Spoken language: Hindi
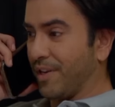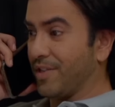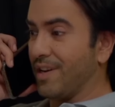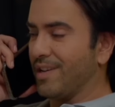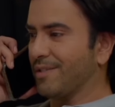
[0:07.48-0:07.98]

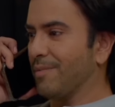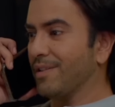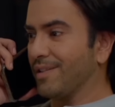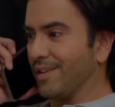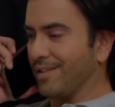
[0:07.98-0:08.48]
परेशानी किस
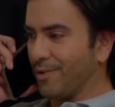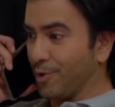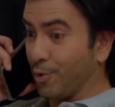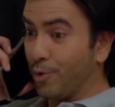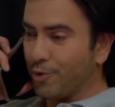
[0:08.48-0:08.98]
बात की है
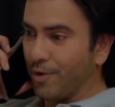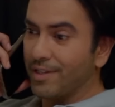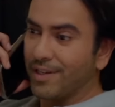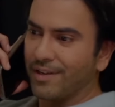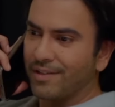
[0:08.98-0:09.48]
उन्हें तो खुश
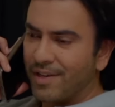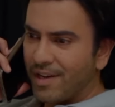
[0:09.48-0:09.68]
होना चाहिए